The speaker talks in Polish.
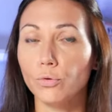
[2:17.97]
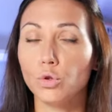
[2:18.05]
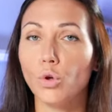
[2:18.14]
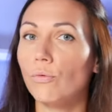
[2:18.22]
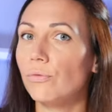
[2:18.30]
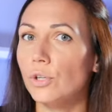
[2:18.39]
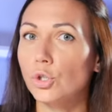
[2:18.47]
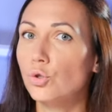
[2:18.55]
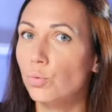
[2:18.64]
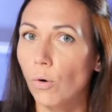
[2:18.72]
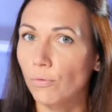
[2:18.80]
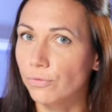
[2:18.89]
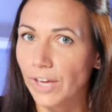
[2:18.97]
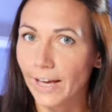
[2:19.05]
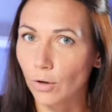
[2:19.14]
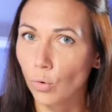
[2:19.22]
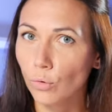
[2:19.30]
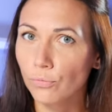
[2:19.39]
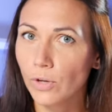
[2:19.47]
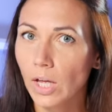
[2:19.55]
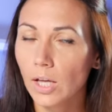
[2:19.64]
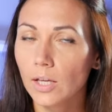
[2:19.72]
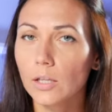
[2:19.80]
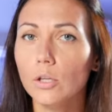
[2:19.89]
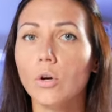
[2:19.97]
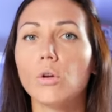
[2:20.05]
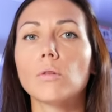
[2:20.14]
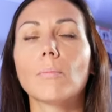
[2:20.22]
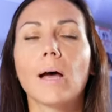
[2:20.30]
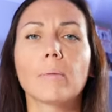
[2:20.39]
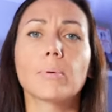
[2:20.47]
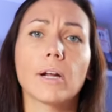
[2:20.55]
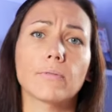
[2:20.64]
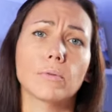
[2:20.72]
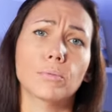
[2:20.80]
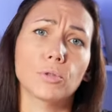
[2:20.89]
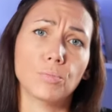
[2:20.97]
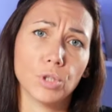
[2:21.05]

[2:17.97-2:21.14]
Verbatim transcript: nowych człowieków i on ma prawo być